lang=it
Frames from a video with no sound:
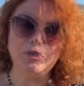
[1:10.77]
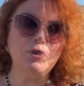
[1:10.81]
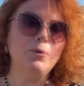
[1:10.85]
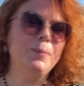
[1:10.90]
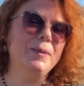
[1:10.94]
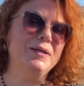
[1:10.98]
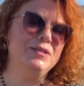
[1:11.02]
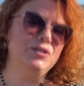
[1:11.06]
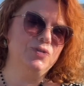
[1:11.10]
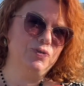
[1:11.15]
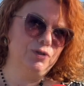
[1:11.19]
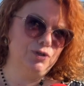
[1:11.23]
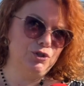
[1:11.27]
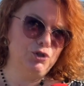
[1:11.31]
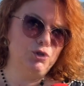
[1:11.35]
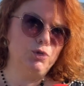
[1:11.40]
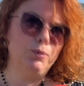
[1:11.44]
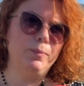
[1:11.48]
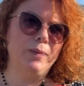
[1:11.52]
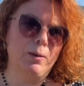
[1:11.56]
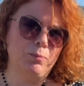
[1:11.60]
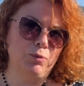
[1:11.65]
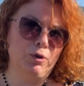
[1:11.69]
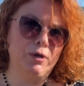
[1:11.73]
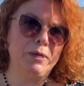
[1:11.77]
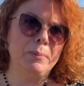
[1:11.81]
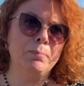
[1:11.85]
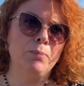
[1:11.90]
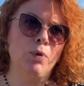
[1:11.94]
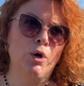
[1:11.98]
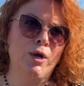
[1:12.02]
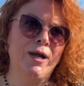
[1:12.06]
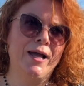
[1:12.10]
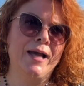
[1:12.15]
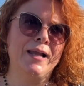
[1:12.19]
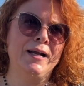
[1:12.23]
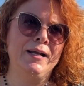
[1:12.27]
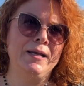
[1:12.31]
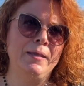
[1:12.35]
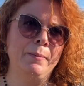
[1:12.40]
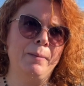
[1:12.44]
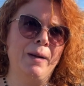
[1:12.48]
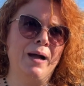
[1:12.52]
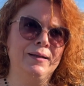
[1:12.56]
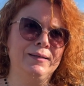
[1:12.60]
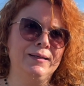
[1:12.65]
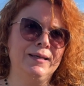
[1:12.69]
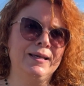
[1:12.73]
Io penso che ci dobbiamo rimboccare le
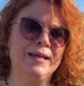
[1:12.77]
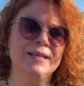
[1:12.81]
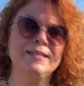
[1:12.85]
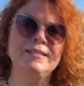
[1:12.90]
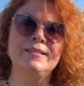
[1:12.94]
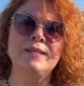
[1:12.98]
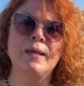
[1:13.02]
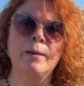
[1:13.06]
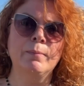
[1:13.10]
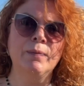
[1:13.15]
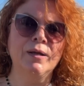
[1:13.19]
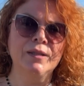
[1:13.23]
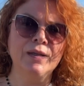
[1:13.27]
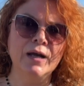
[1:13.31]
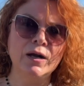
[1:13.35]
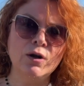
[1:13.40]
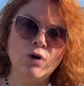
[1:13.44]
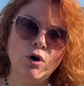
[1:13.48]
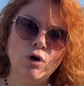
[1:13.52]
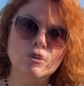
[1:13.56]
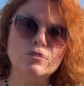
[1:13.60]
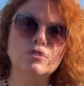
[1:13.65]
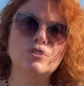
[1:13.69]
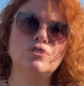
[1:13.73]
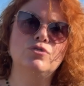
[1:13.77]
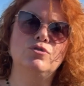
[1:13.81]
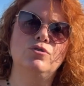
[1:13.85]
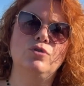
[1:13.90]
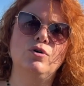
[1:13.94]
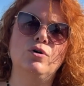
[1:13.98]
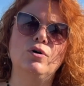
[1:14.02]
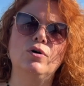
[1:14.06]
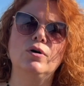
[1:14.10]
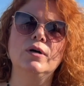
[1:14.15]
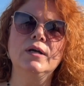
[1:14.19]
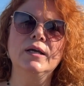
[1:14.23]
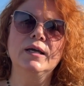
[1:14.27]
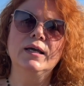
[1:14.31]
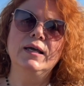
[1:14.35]
maniche, siamo ad agosto,